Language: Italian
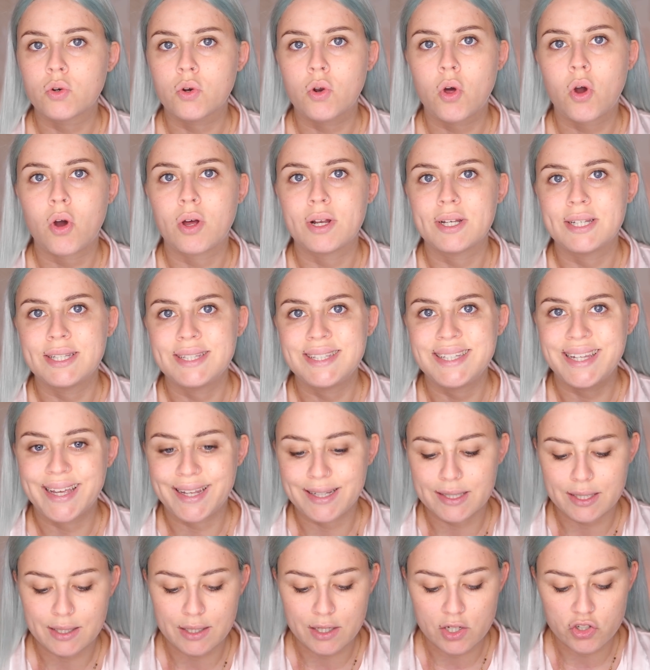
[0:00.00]
non ho
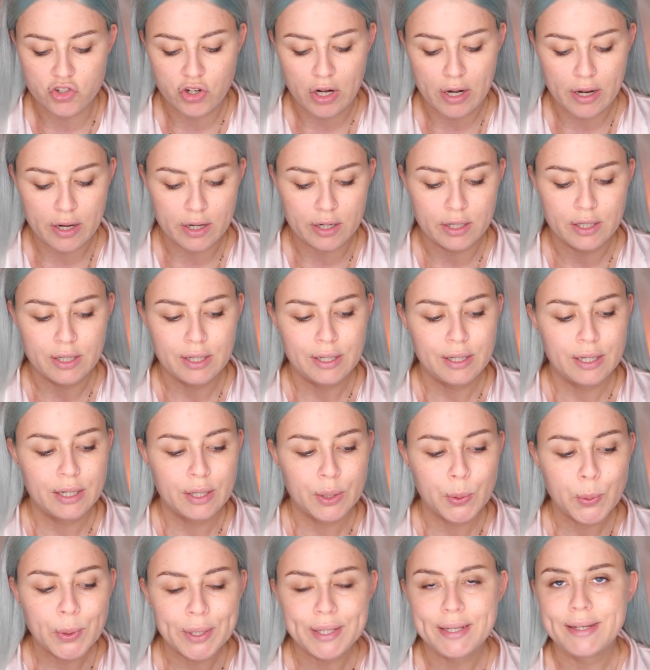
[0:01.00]
niente del genere,
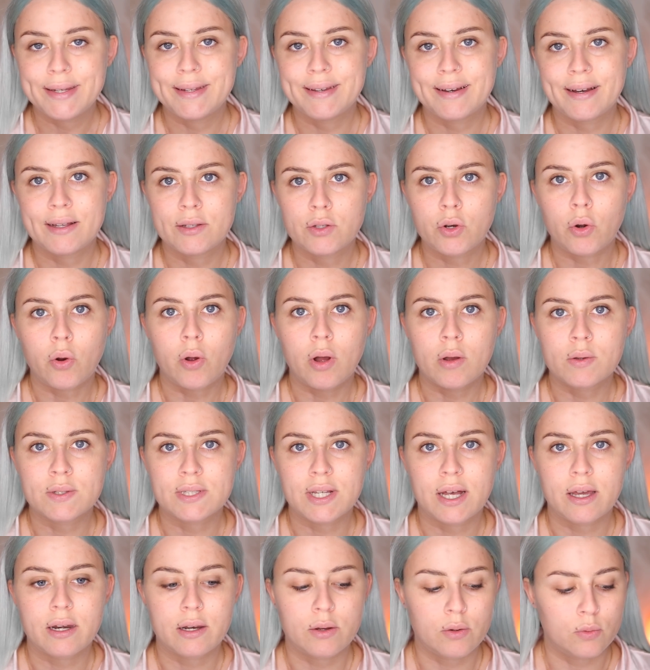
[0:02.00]
quindi andrò a
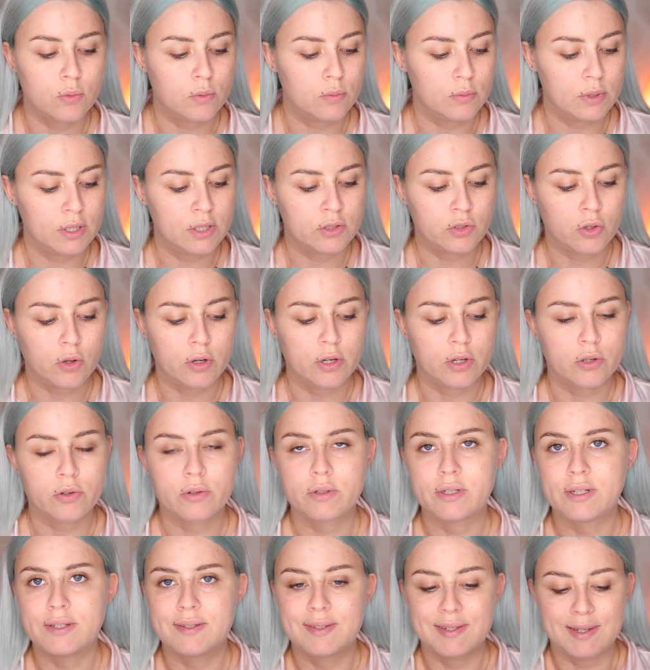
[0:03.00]
usare il tonico
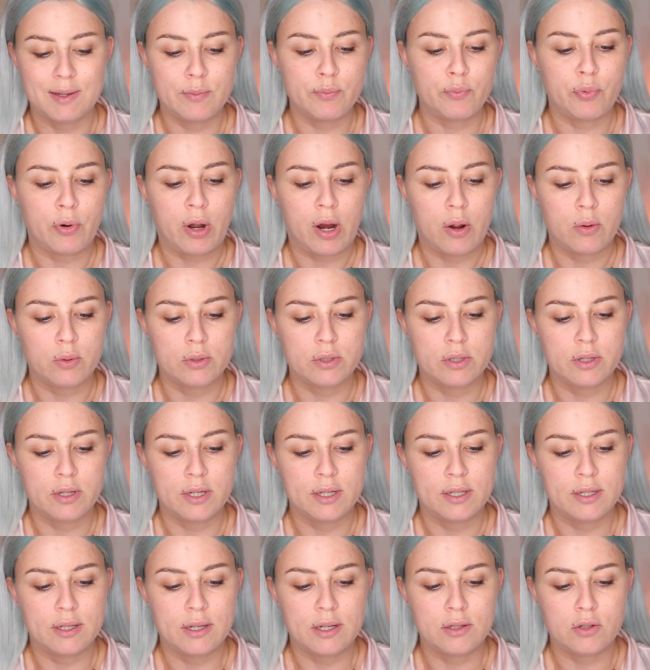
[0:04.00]
di Skin Proud,
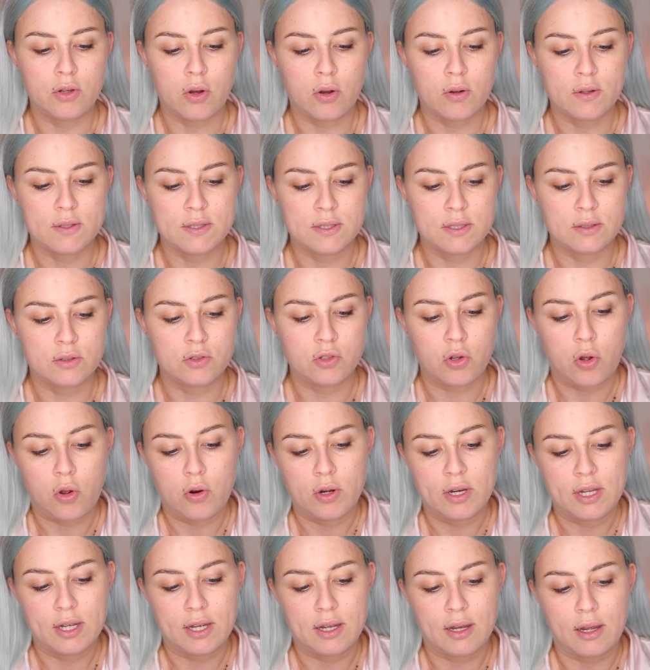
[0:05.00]
il Detox
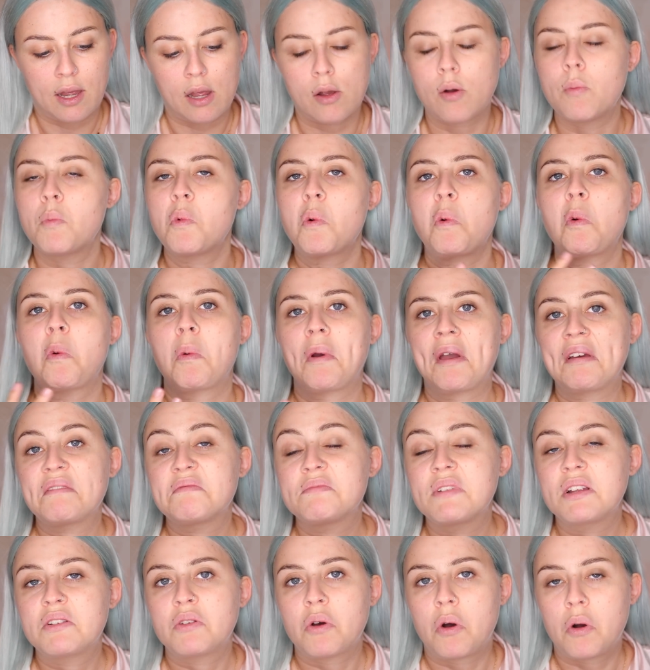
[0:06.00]
Tonic, che comunque
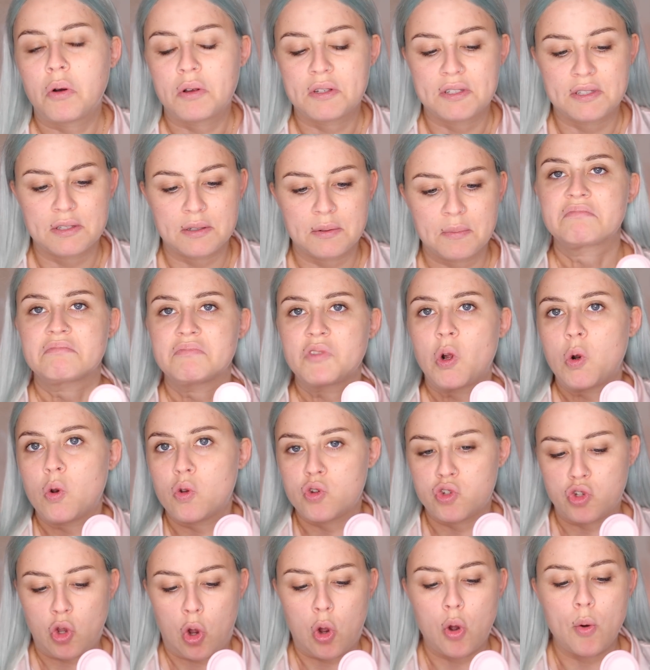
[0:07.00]
detox, non
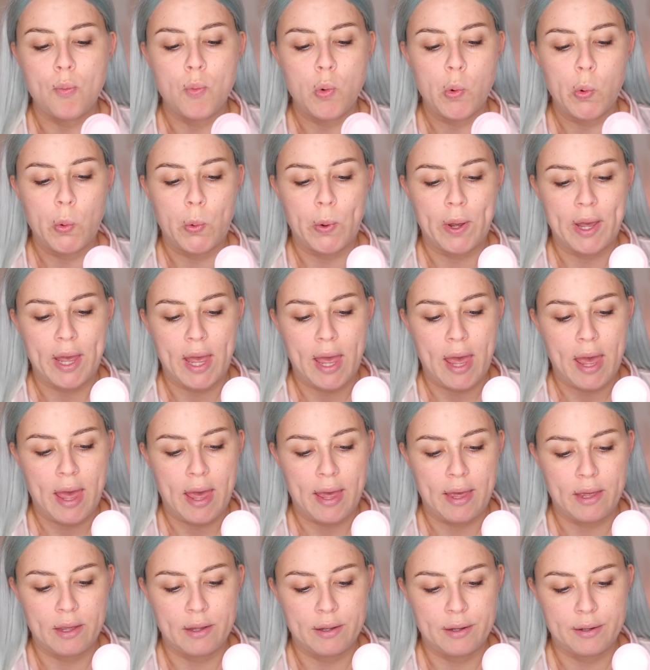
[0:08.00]
lo so, comunque
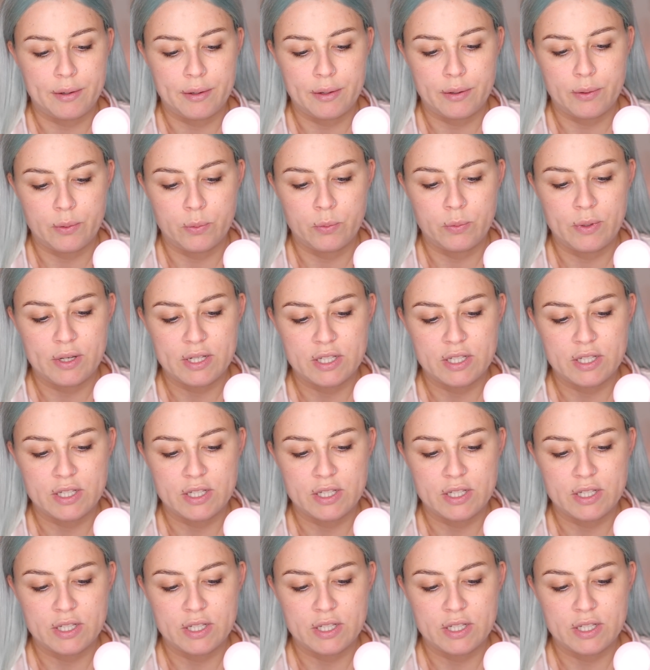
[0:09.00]
è eh, un